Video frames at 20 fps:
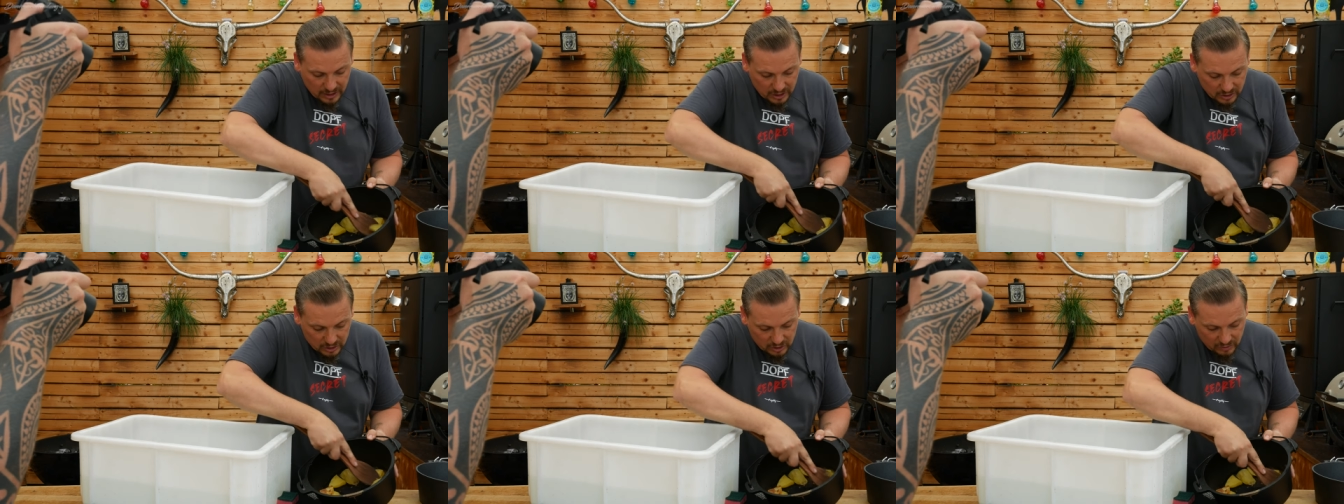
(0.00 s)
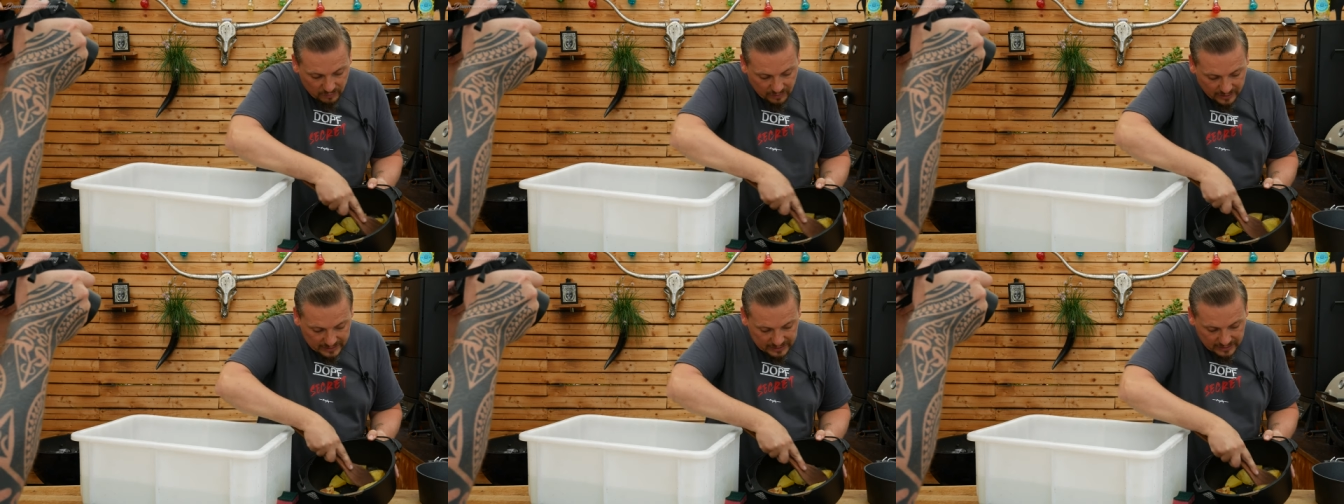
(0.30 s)

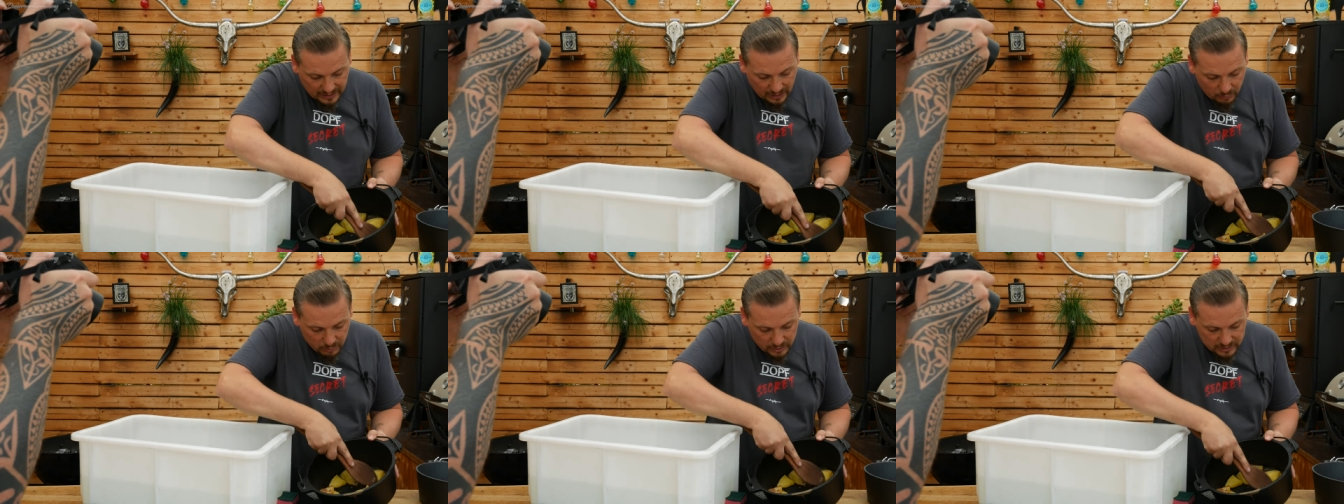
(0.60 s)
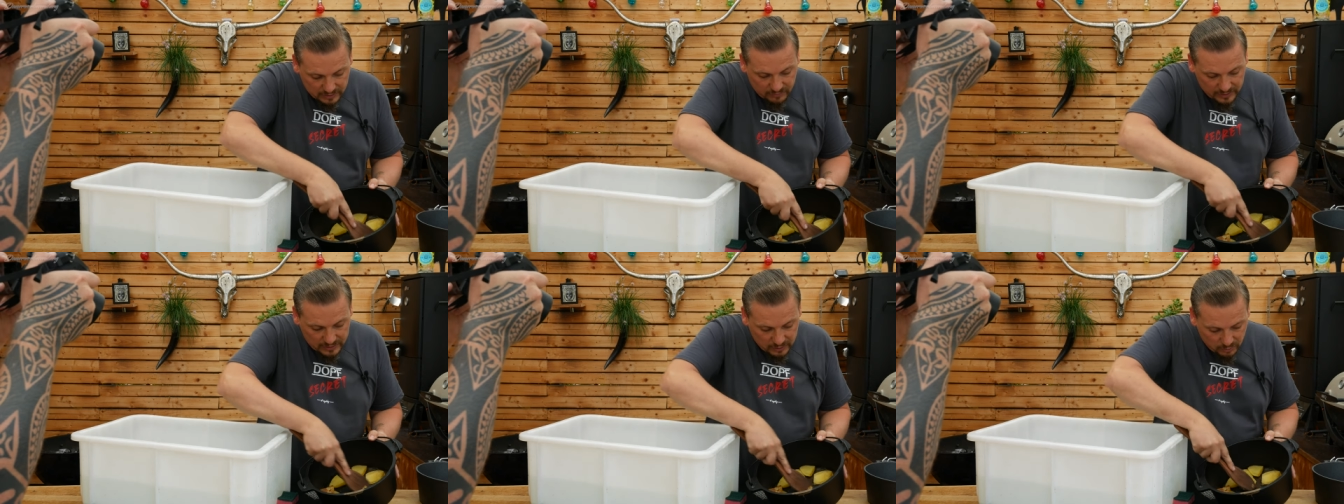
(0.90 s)
so weit
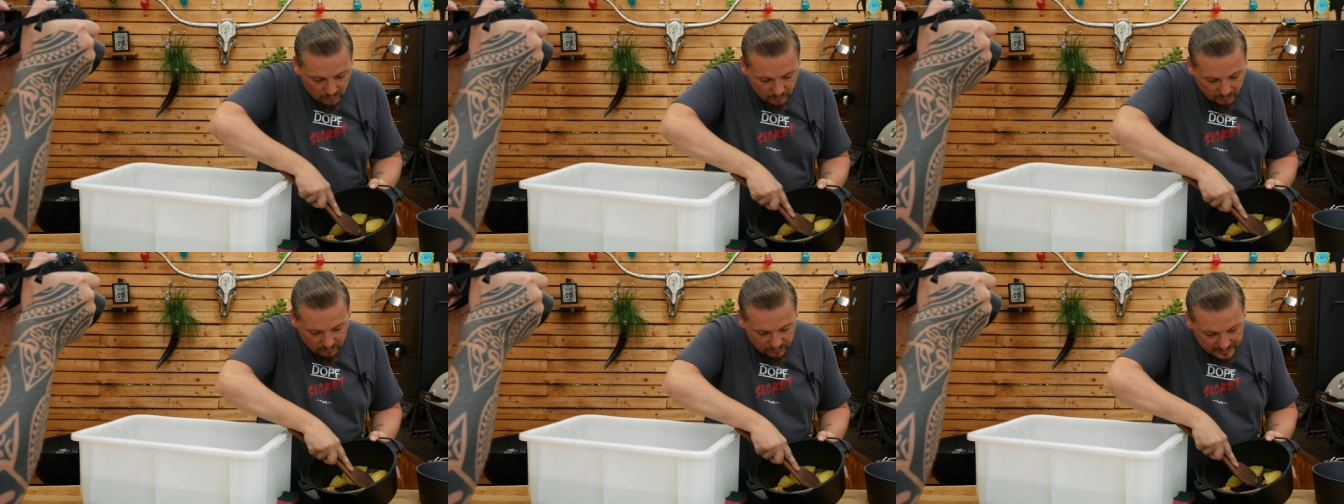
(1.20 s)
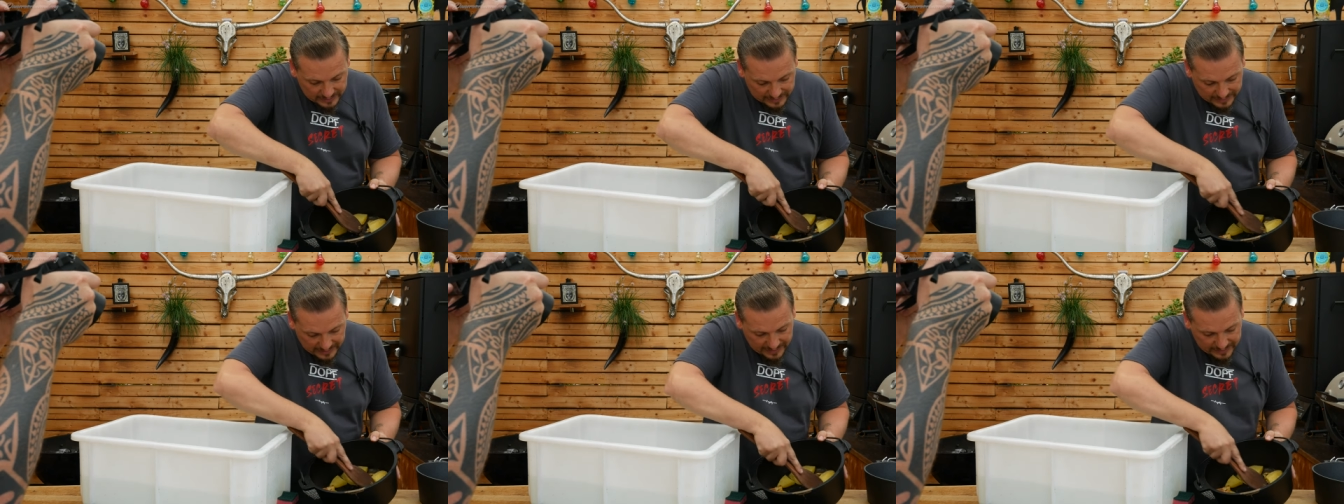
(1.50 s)
raus, wie es
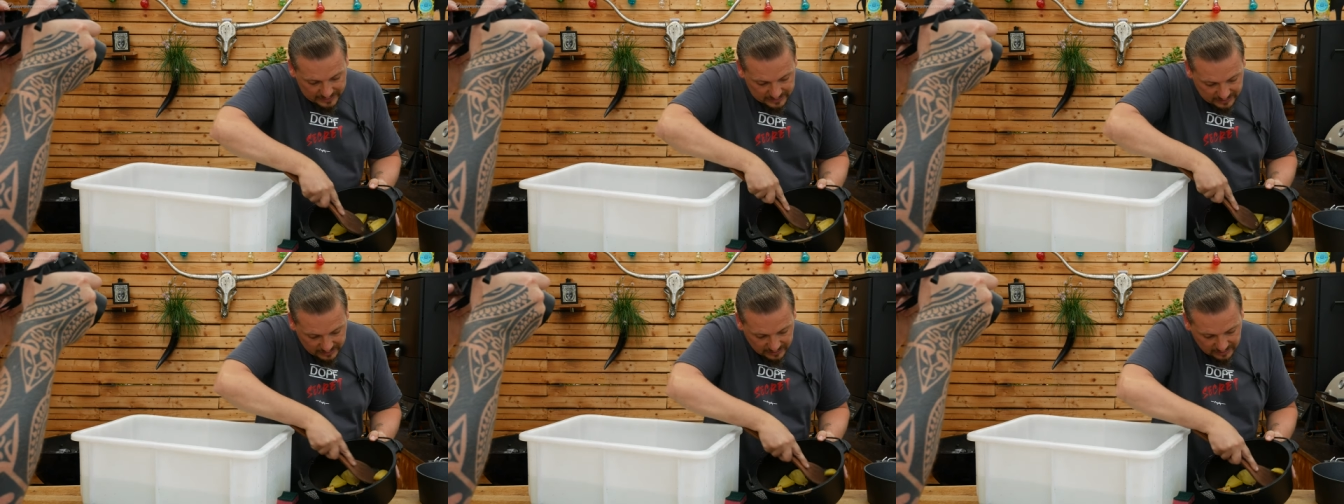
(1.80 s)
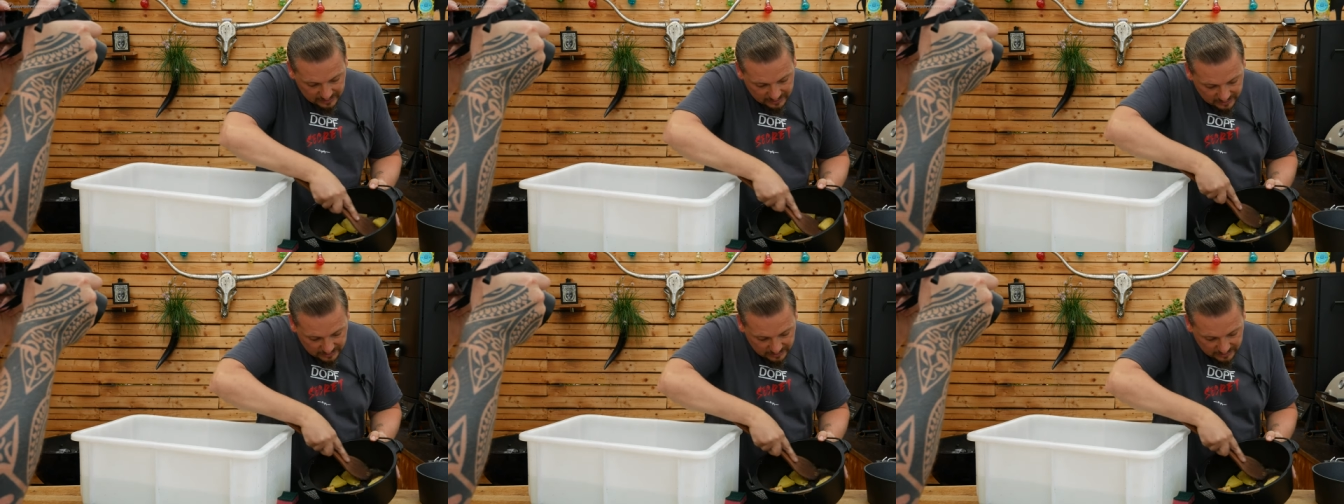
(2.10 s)
irgendwie geht.